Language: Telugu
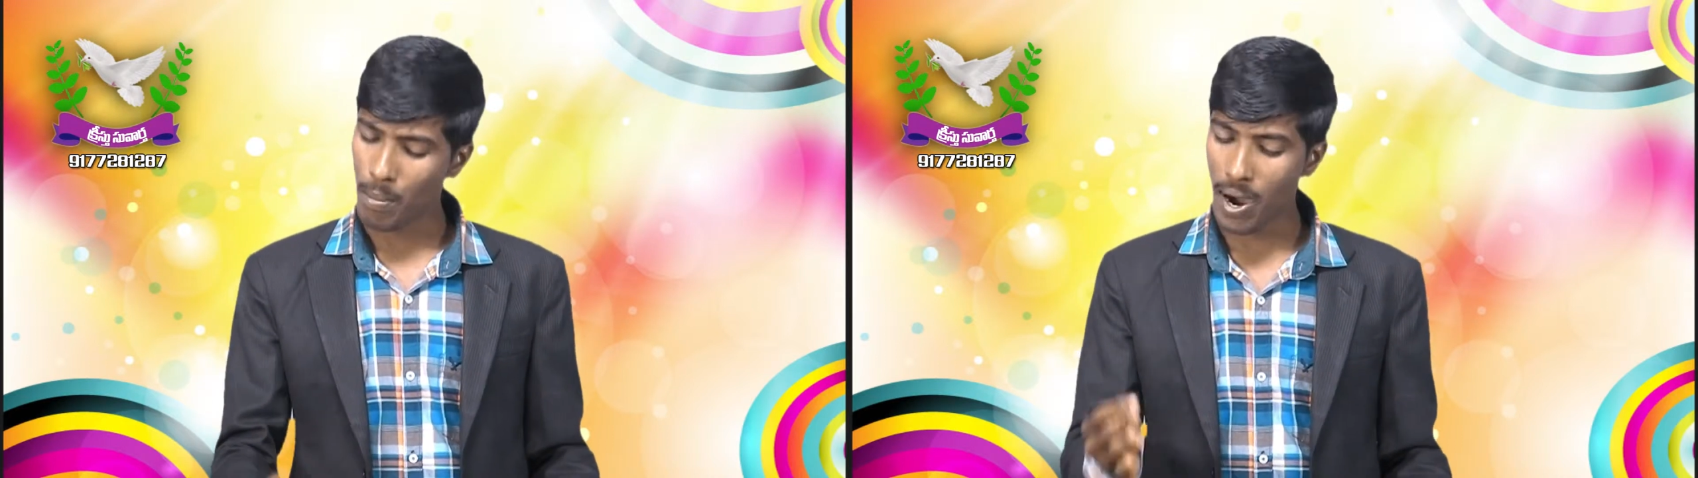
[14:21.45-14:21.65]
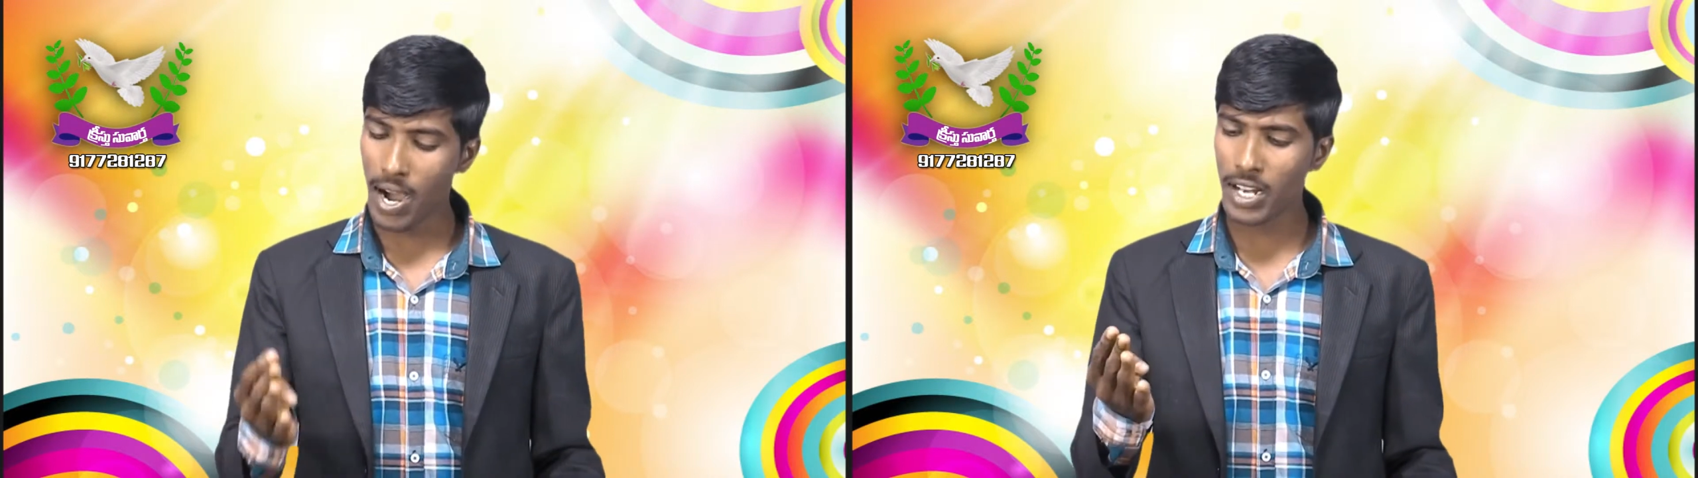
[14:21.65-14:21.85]

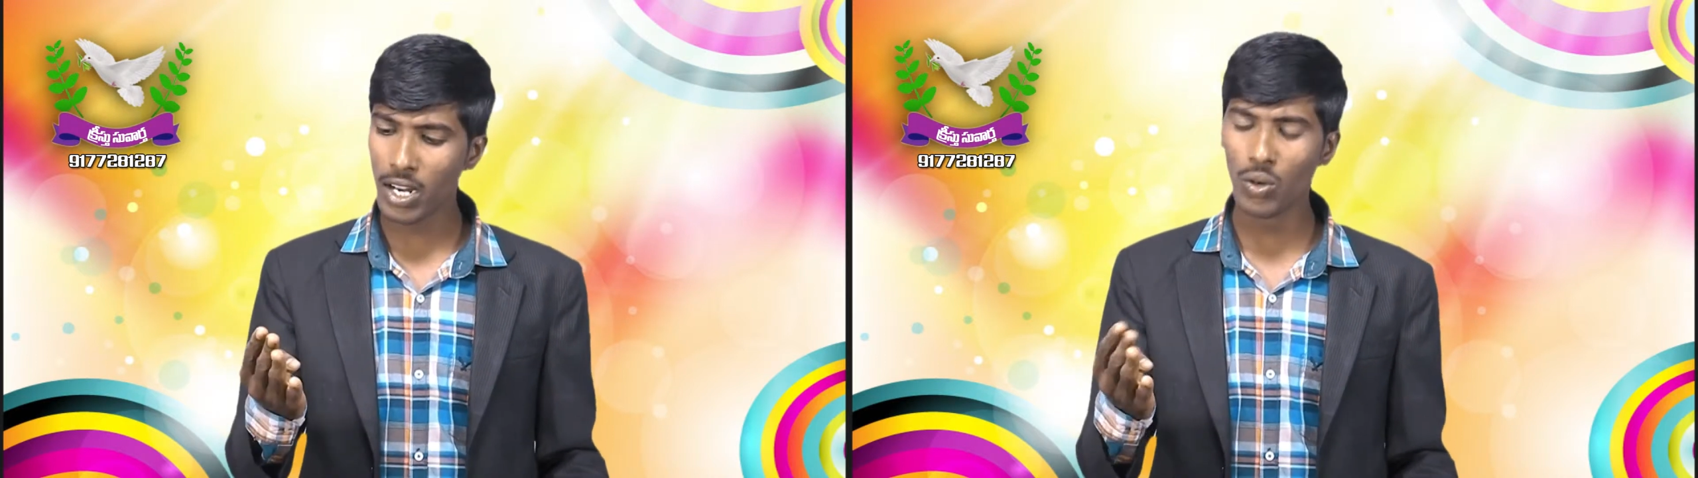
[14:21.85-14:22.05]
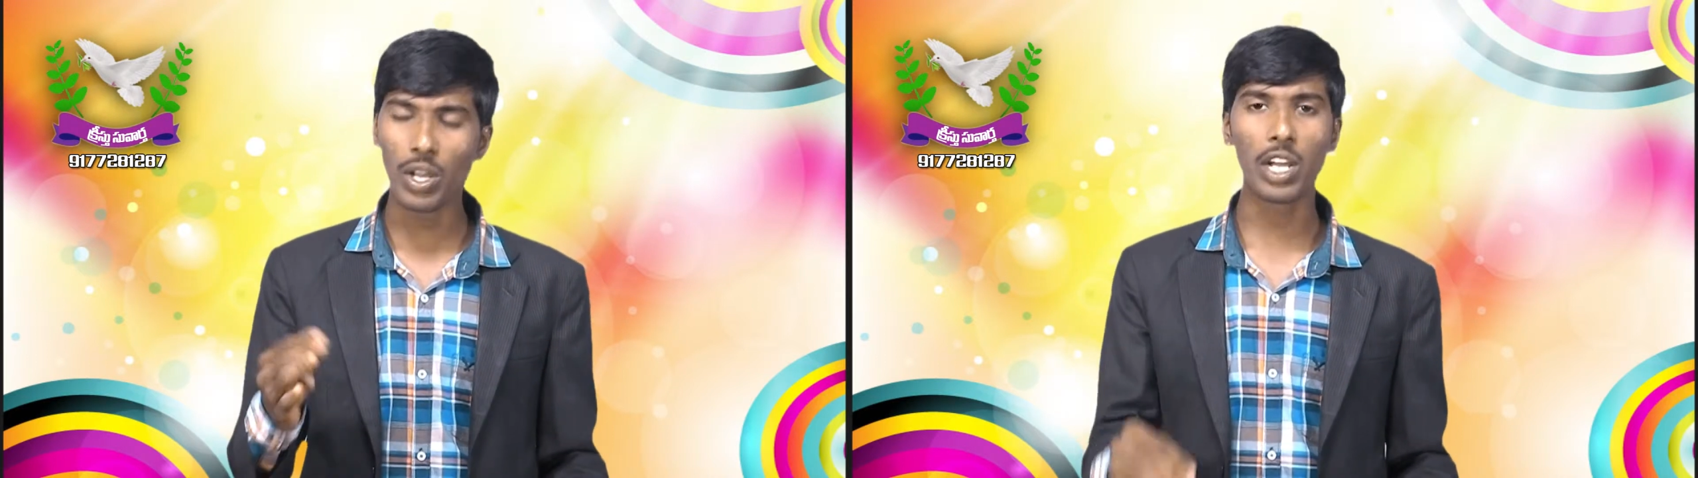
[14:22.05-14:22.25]

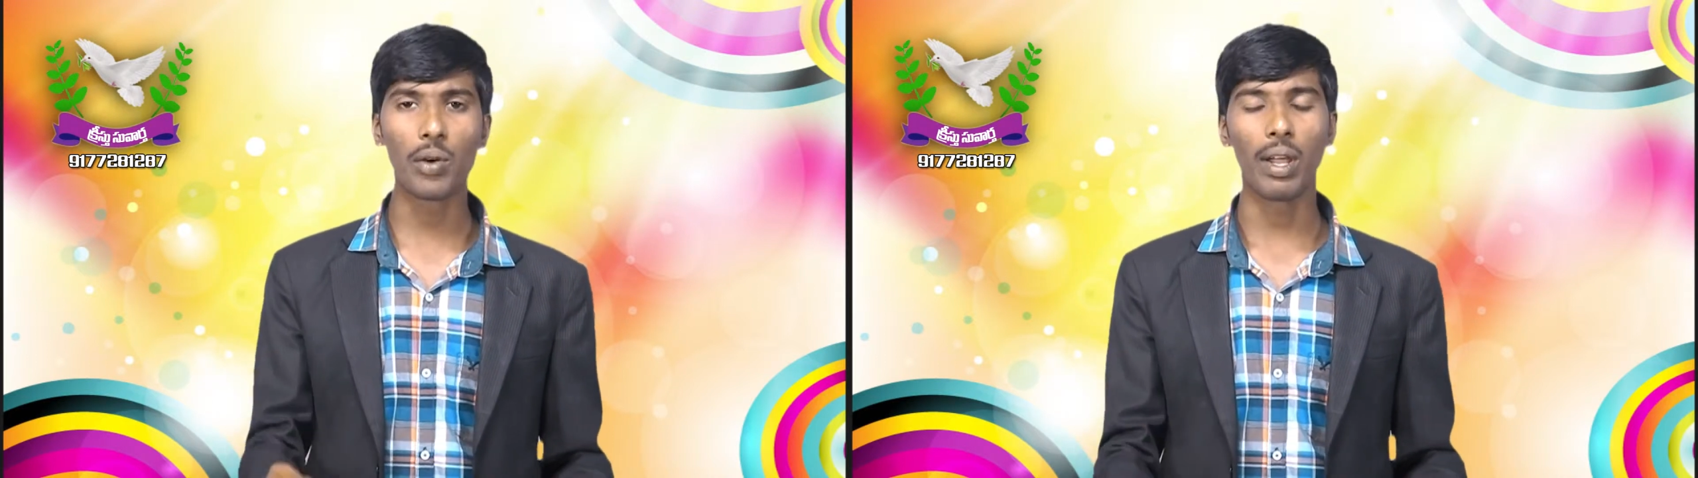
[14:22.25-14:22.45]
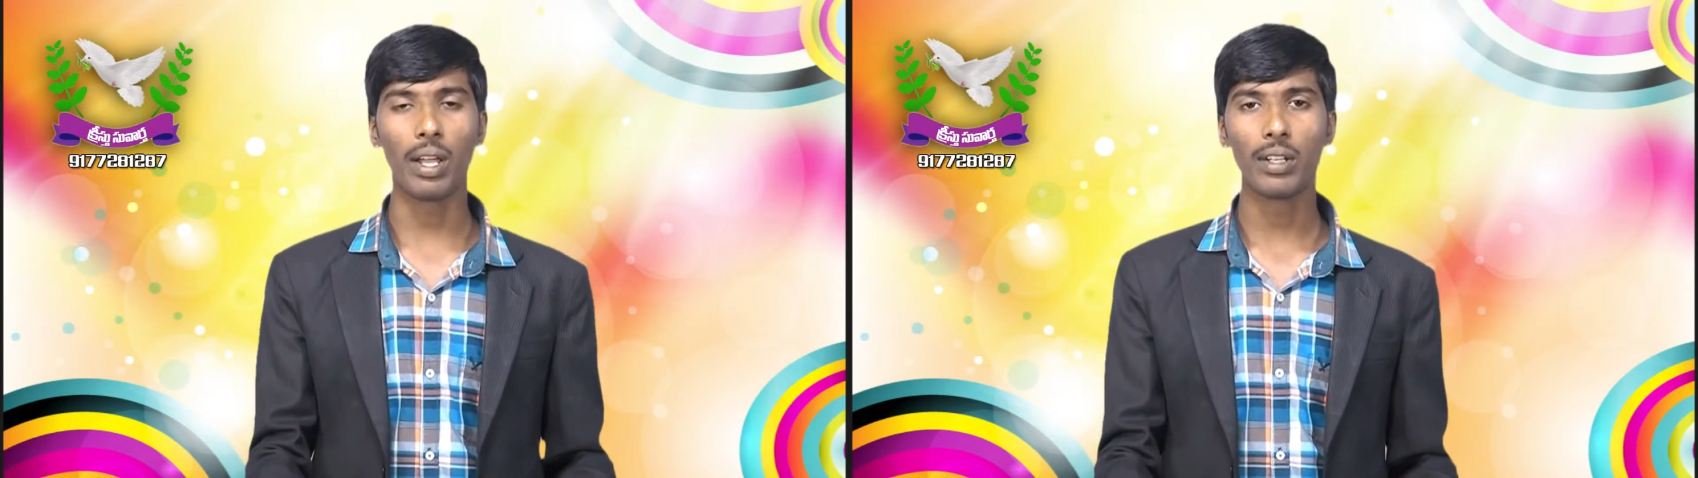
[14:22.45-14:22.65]
భార్యలు
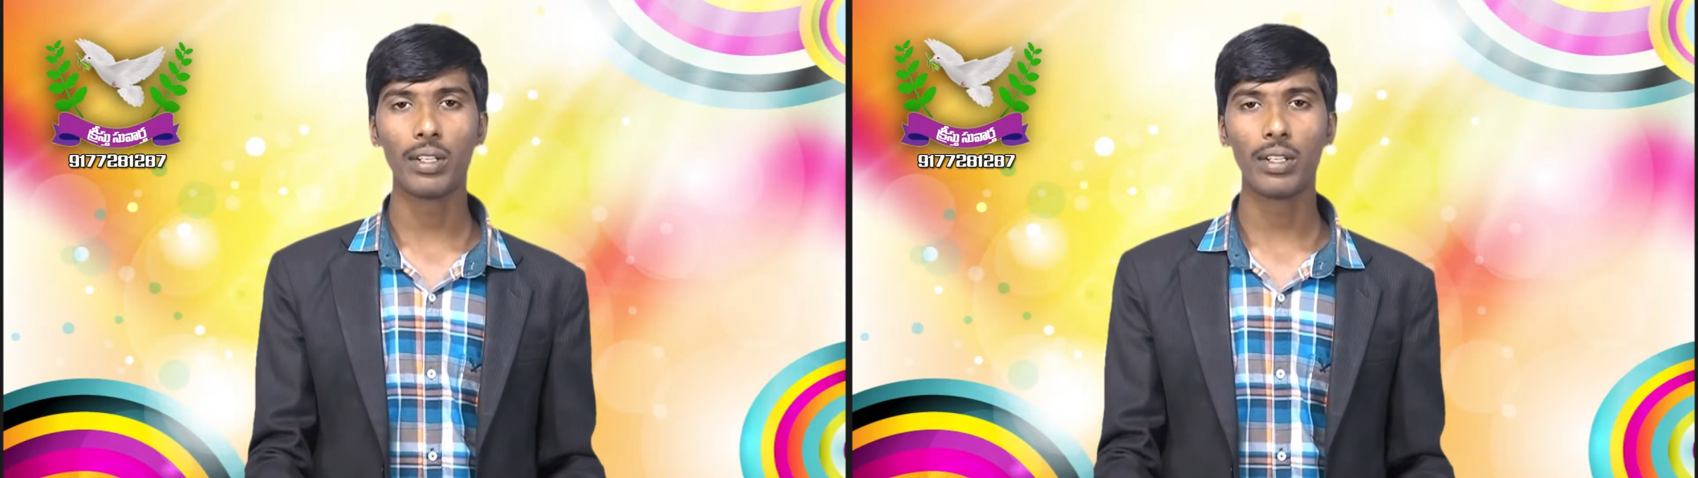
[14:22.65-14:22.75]
ఎక్కువే